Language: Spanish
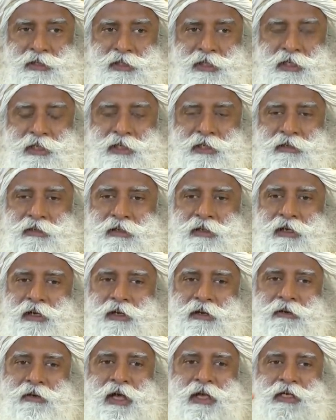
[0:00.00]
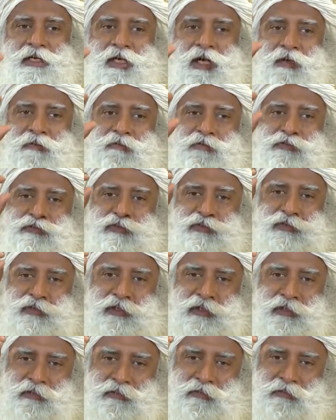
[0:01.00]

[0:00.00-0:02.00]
Mira, ahora mismo,